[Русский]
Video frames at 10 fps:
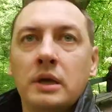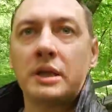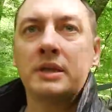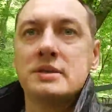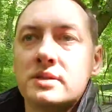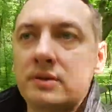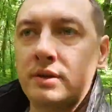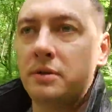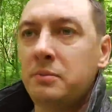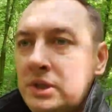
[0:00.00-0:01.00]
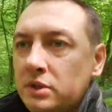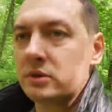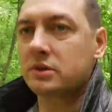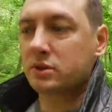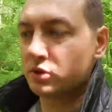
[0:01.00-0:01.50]
Единственный
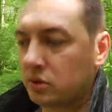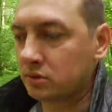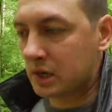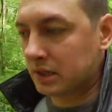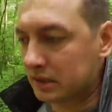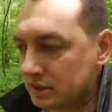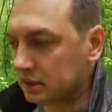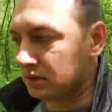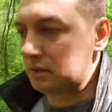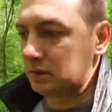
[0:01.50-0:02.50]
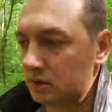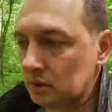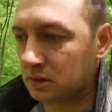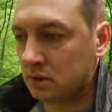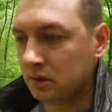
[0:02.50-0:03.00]
минус, что когда ты
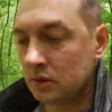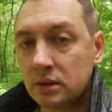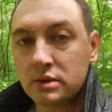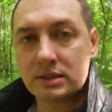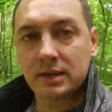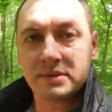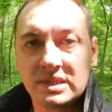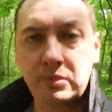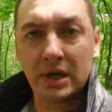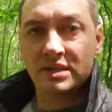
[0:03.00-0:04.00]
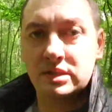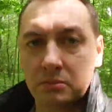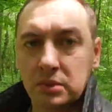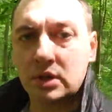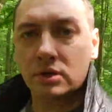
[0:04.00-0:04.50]
сам себя
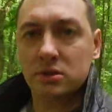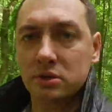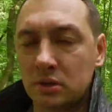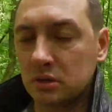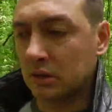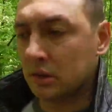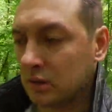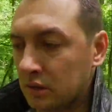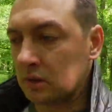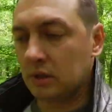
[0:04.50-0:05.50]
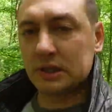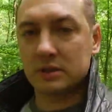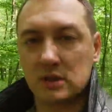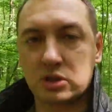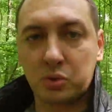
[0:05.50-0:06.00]
снимаешь,
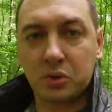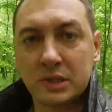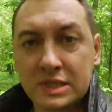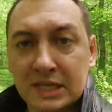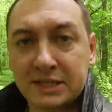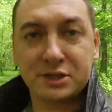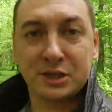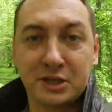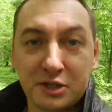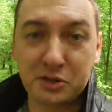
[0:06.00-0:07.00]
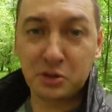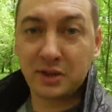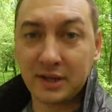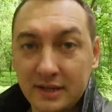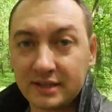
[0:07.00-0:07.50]
эта штука достаточно
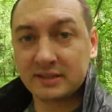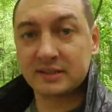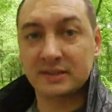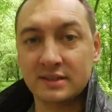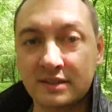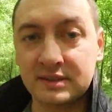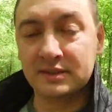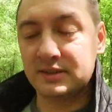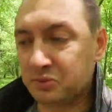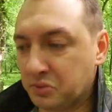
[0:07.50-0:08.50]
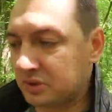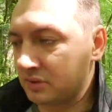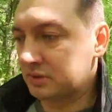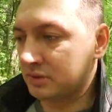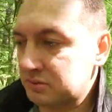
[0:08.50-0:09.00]
тяжелая.
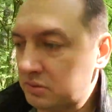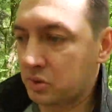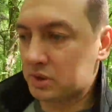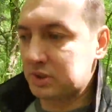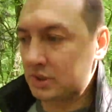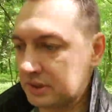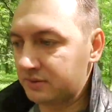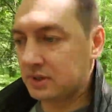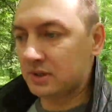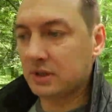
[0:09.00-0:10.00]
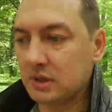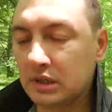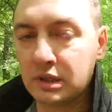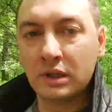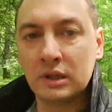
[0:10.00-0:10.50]
Ну, около, наверное,
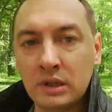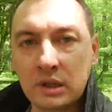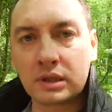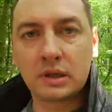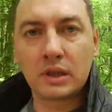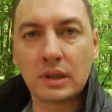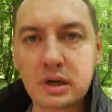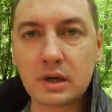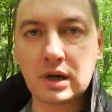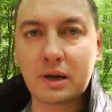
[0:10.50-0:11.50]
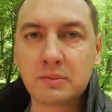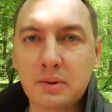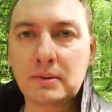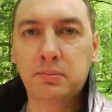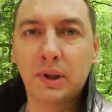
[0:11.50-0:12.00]

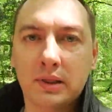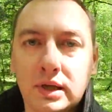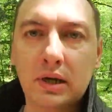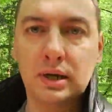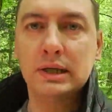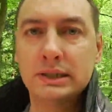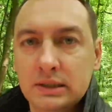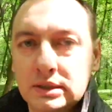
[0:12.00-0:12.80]
килограмма полтора.